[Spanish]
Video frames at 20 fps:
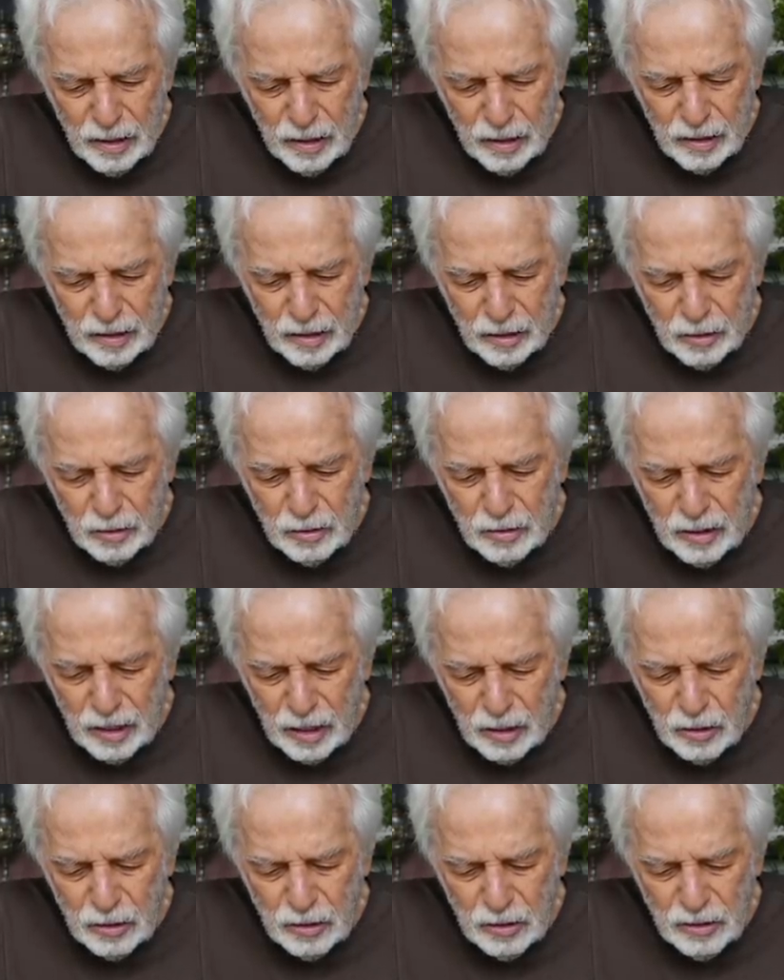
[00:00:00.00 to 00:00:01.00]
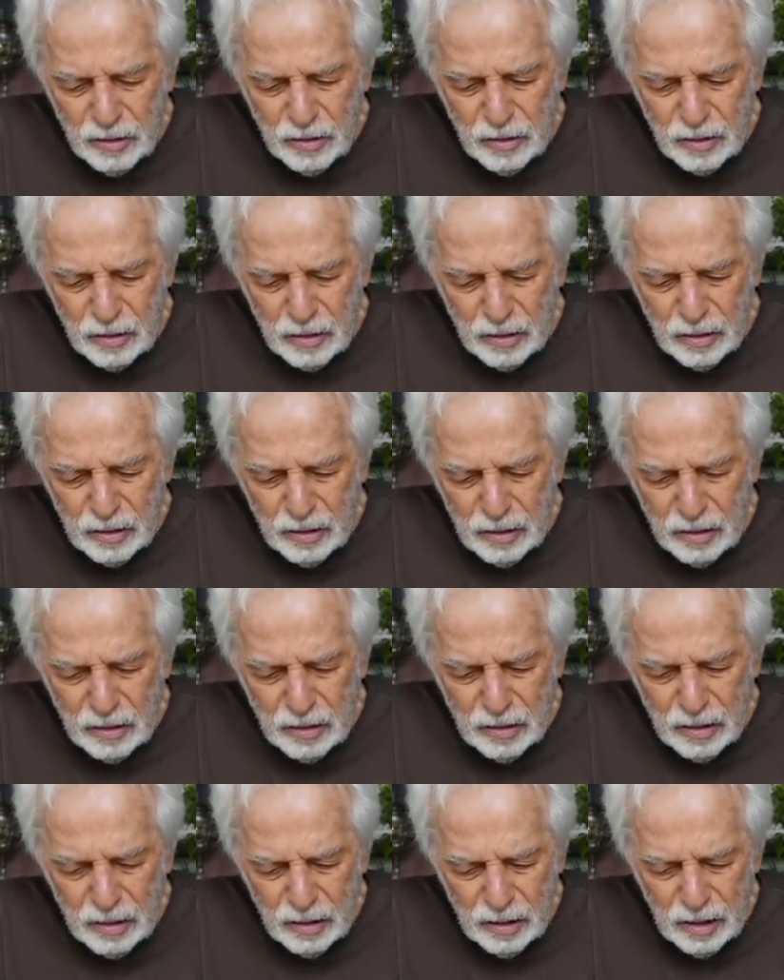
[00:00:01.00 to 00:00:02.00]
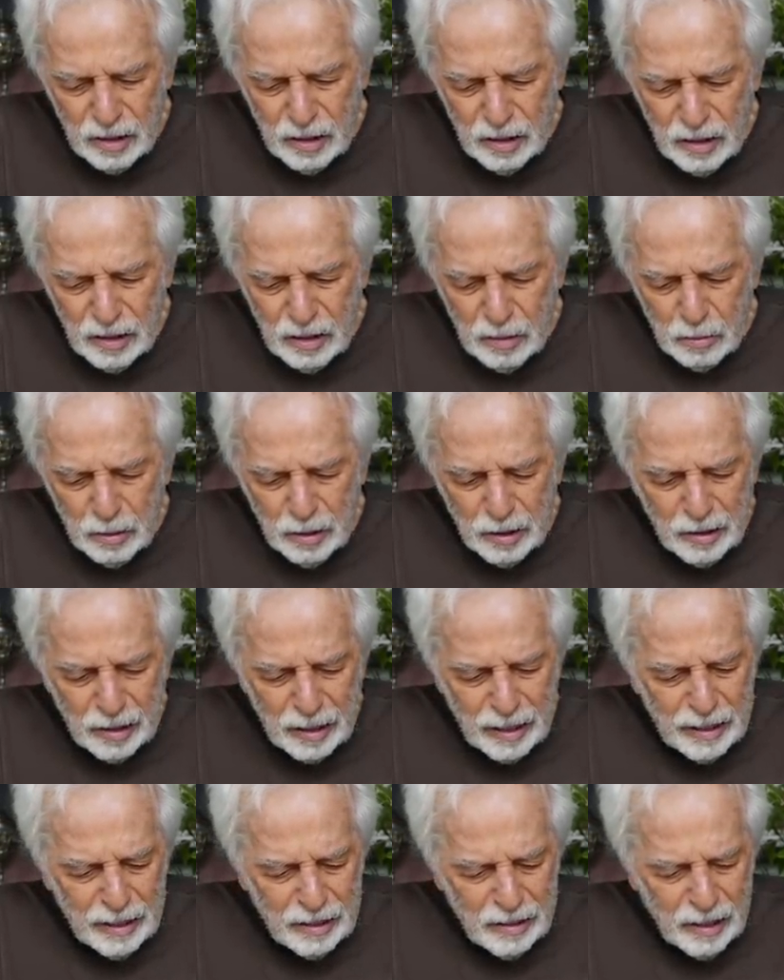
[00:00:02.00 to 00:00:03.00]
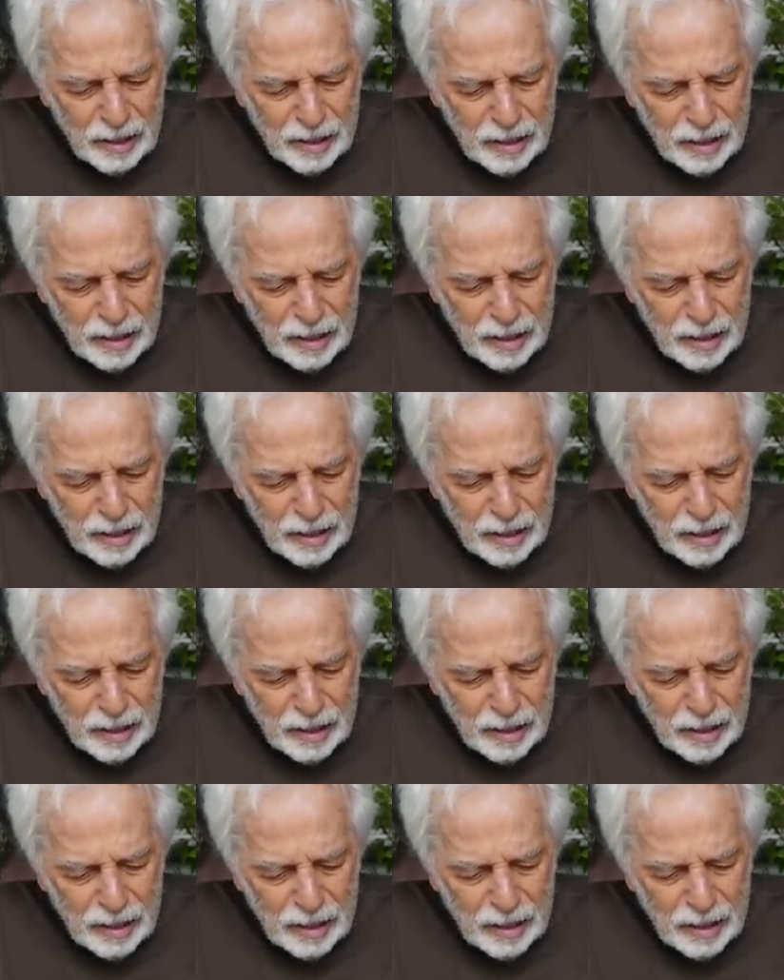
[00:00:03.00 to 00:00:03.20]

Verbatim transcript: Este es un tarot voy a sacar esta